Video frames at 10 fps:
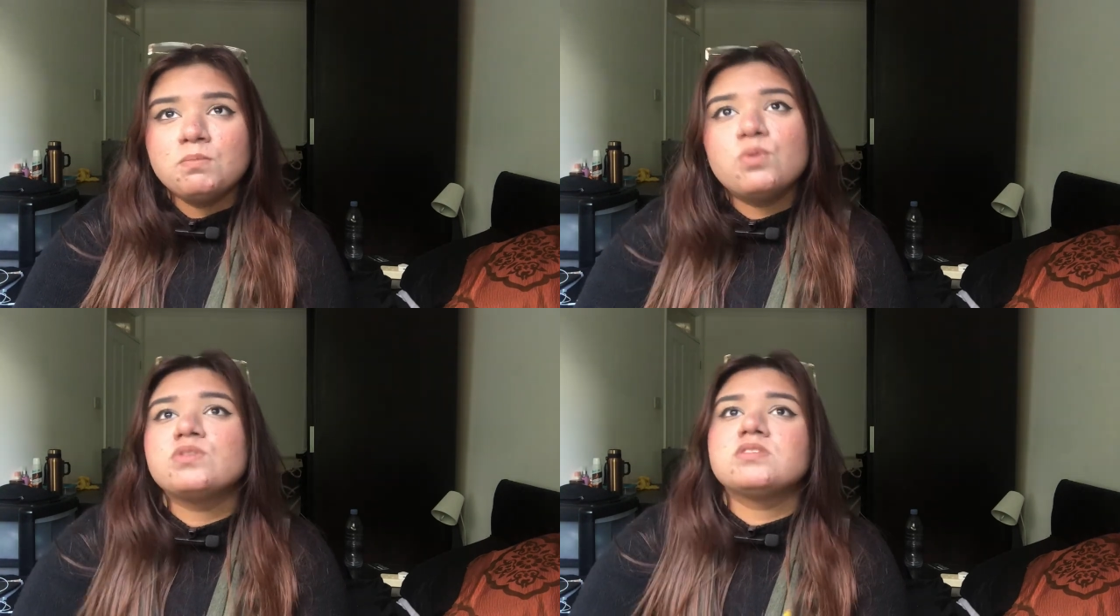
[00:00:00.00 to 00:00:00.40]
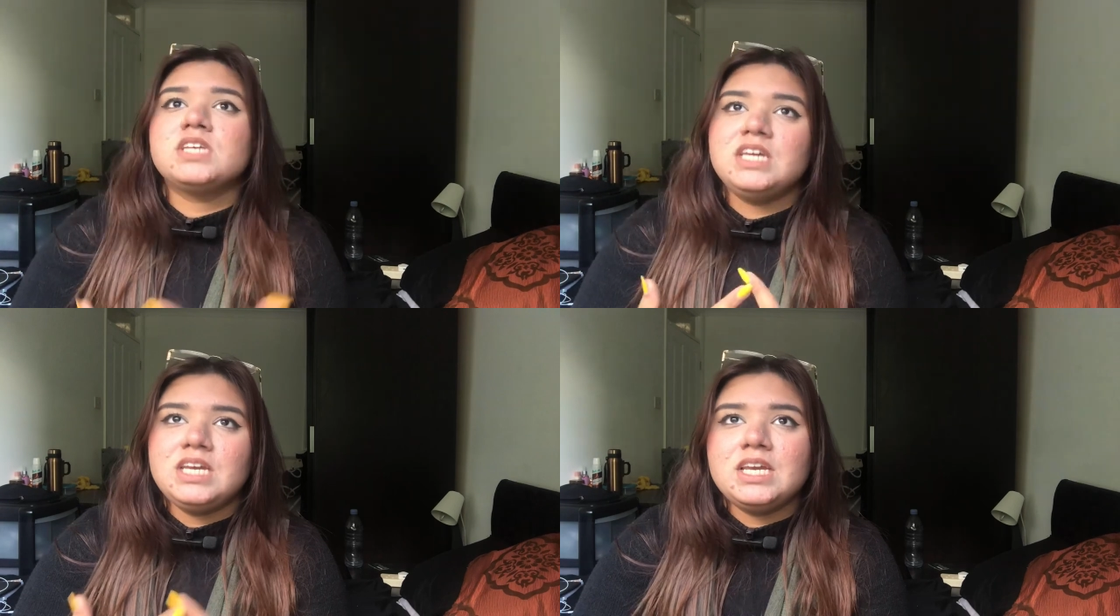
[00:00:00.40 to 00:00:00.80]
बुक्स
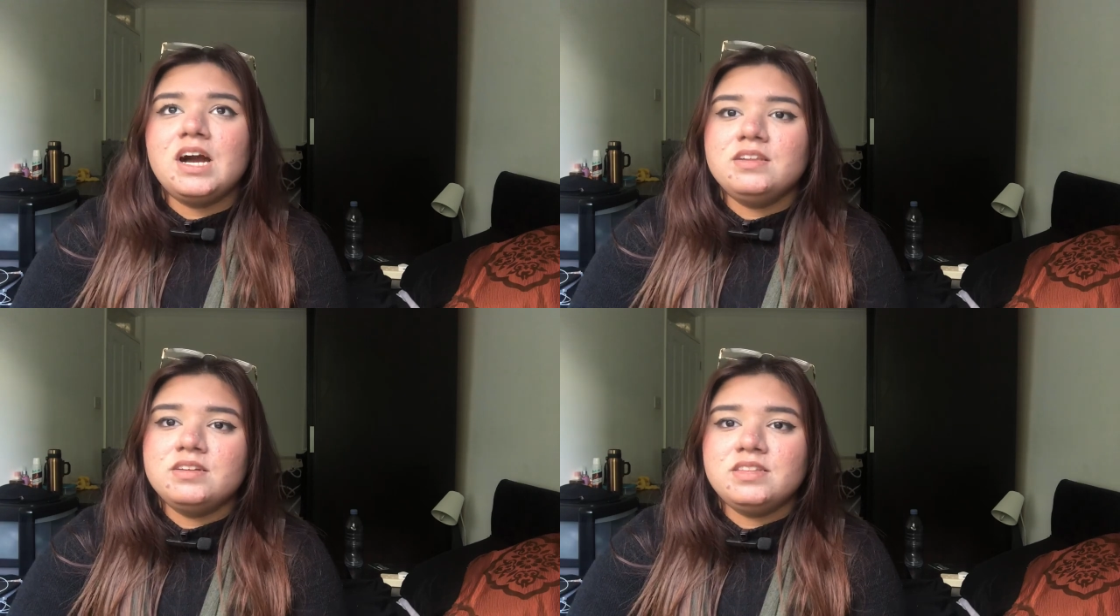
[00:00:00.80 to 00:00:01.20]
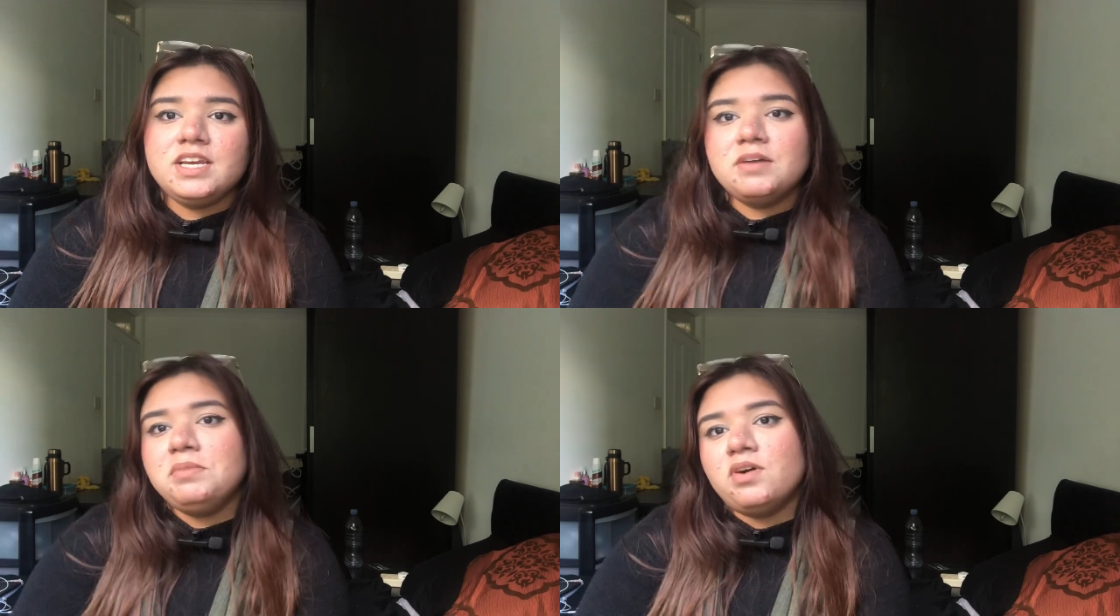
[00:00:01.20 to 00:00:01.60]
की ही आदत
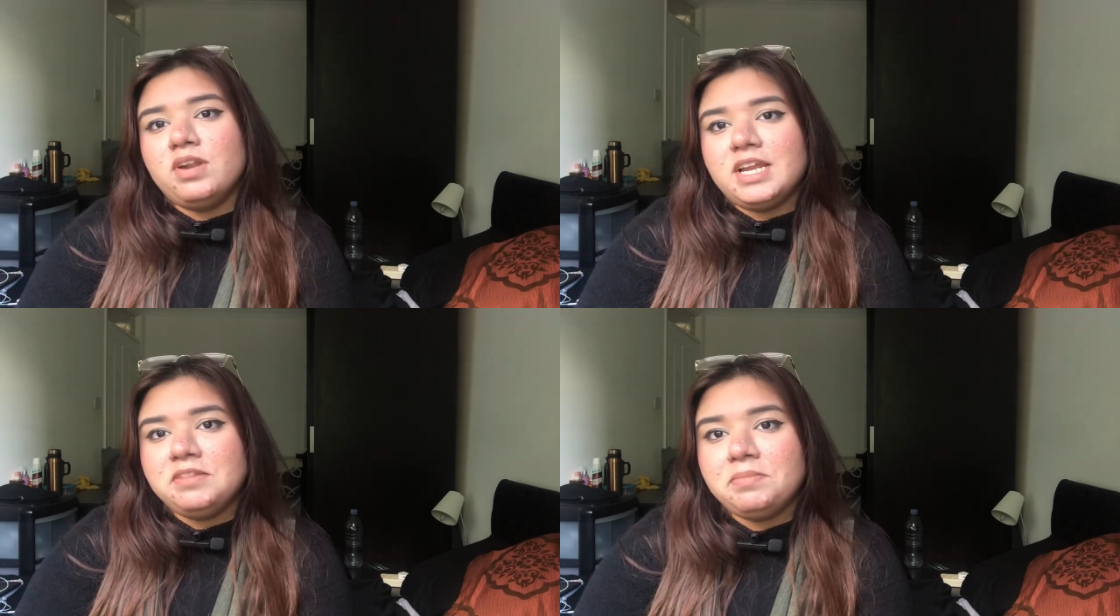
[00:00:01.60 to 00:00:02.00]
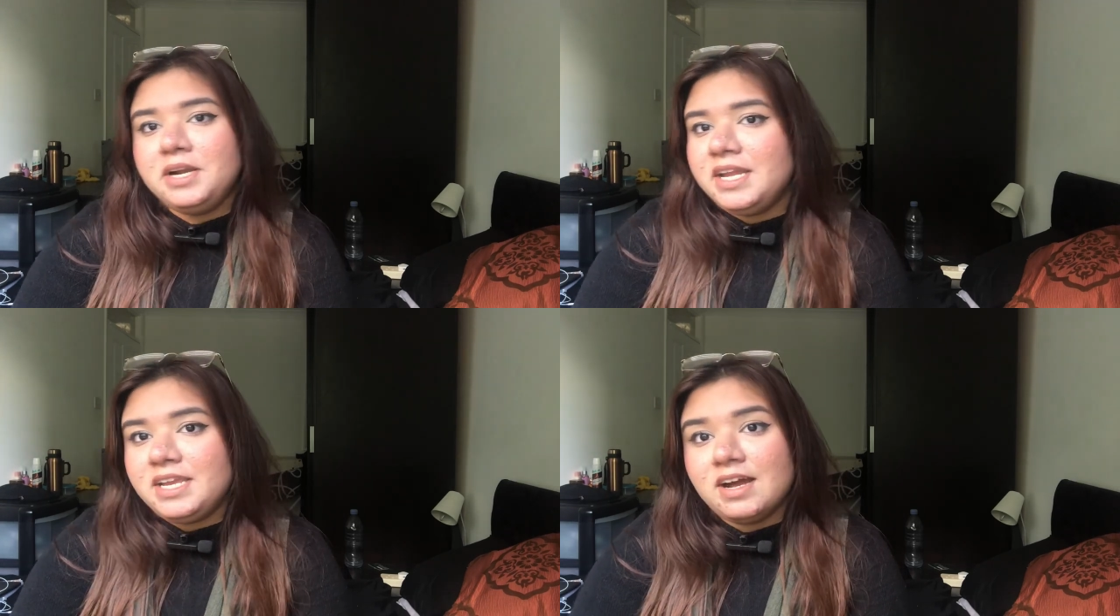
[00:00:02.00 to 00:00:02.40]
थी कभी ऑनलाइन
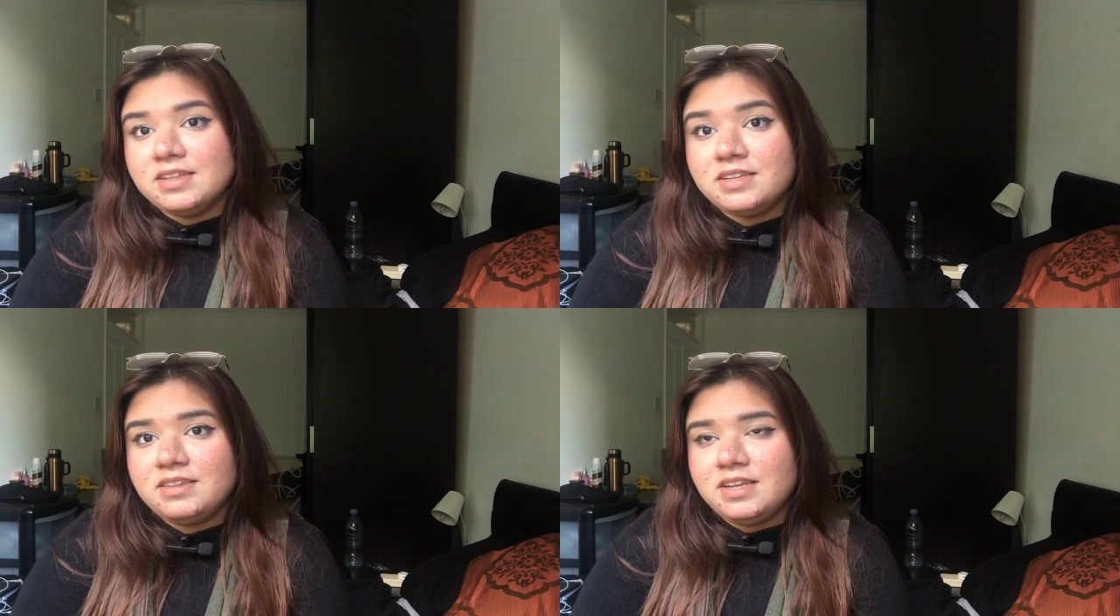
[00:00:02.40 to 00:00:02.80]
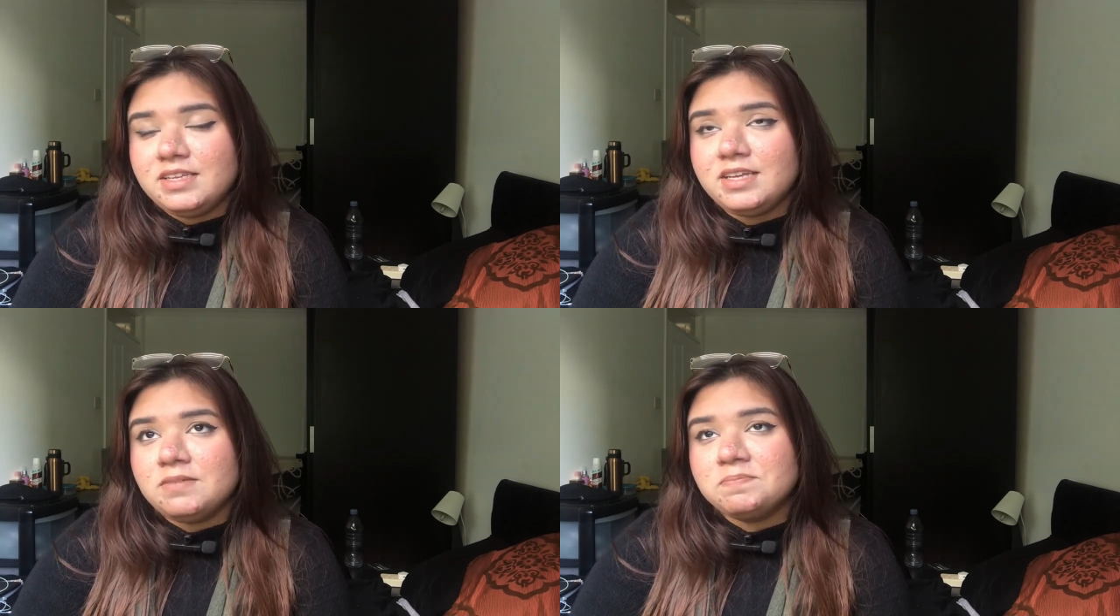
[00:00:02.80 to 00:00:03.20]
पढ़ने की आदत नहीं
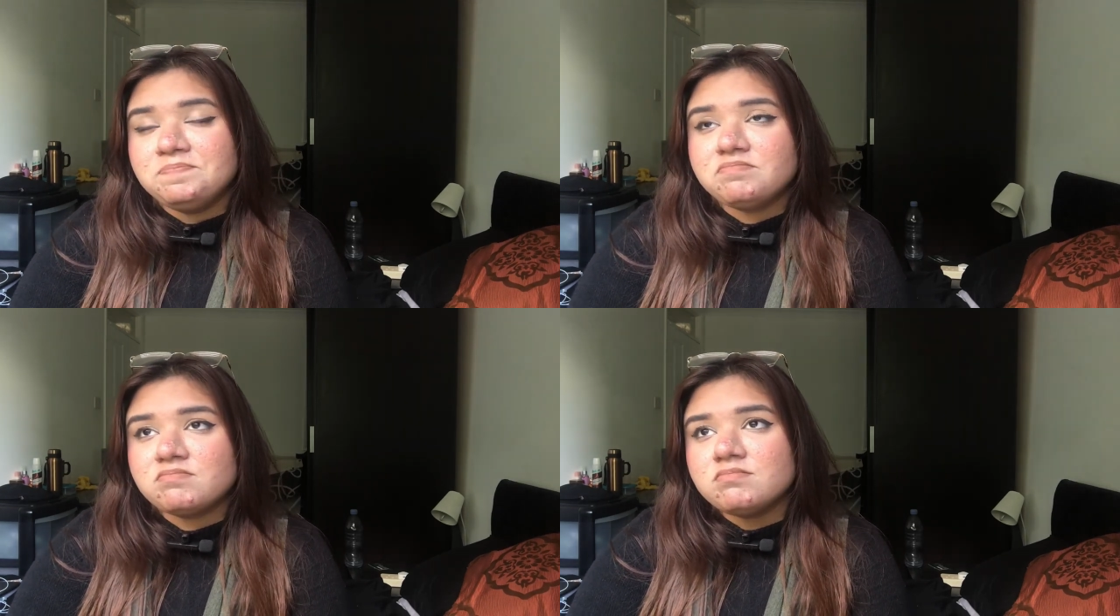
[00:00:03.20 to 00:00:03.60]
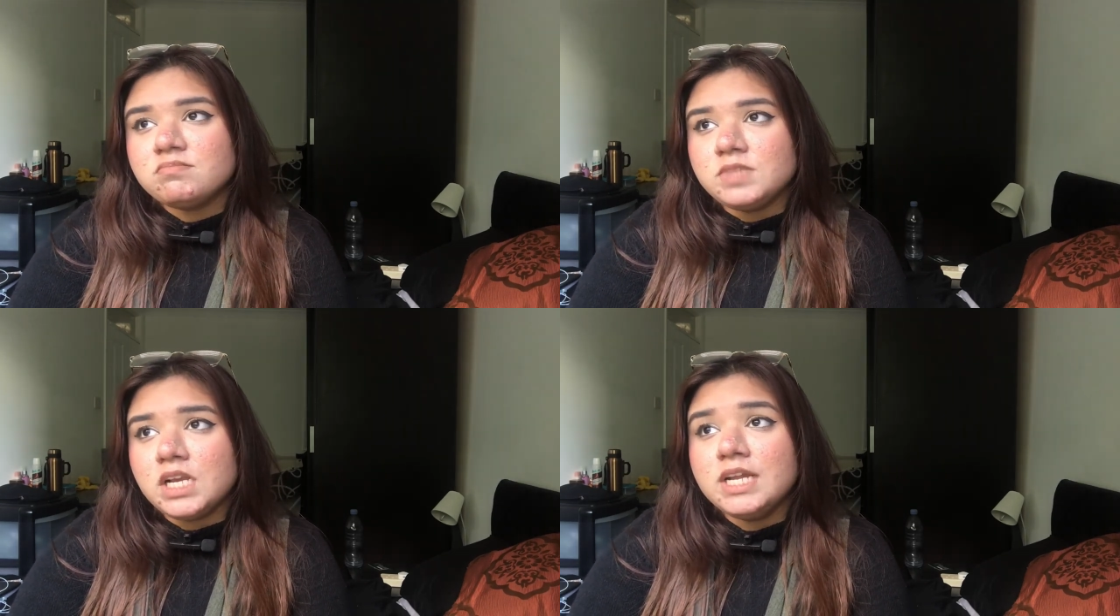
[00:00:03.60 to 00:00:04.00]

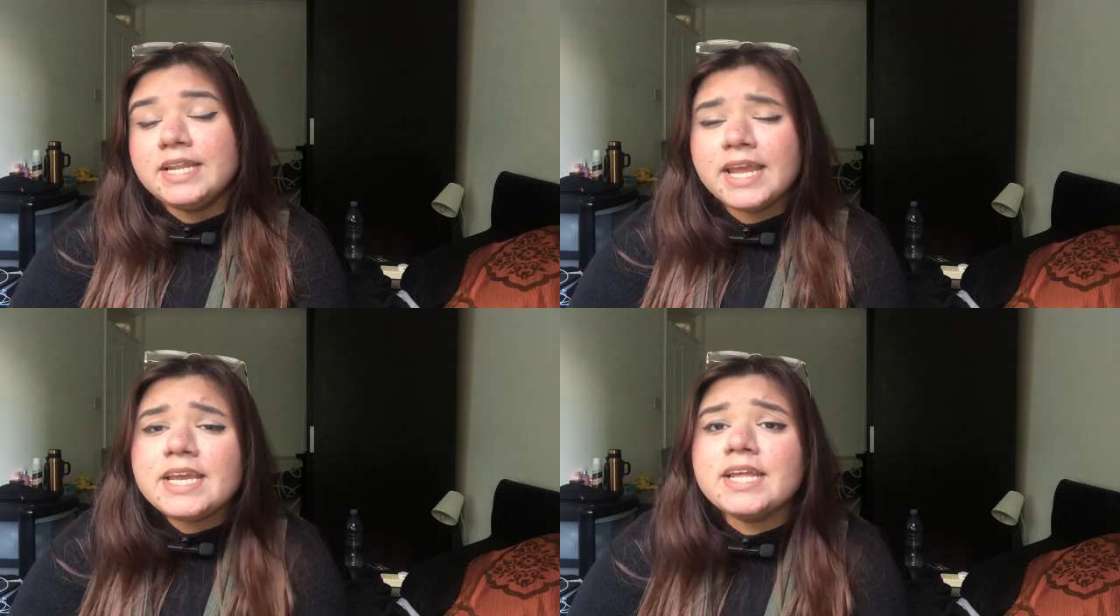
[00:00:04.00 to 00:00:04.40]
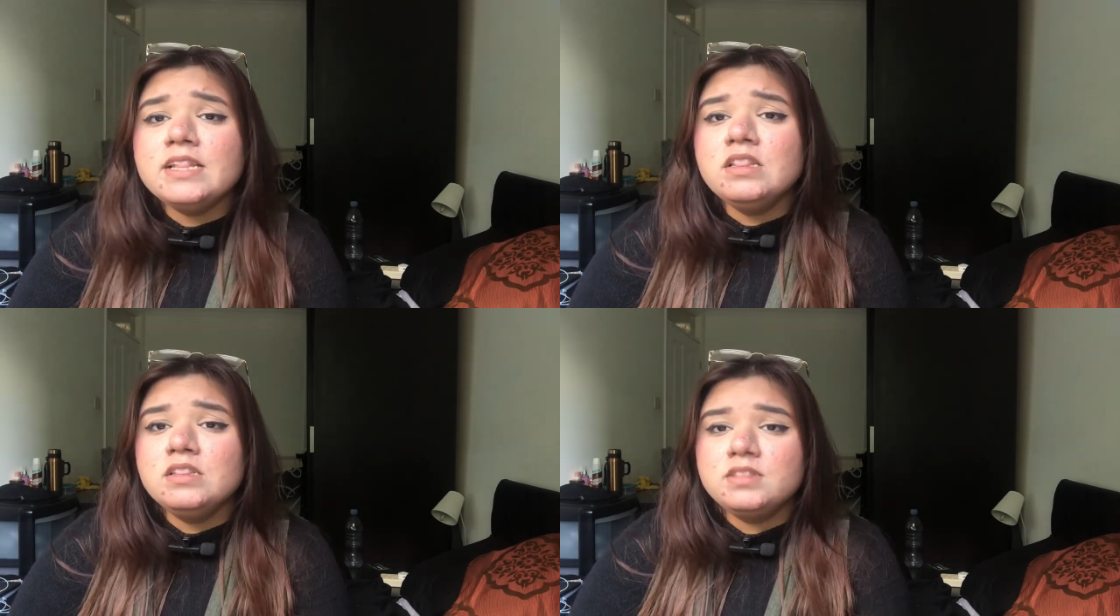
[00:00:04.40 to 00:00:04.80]
थी लेकिन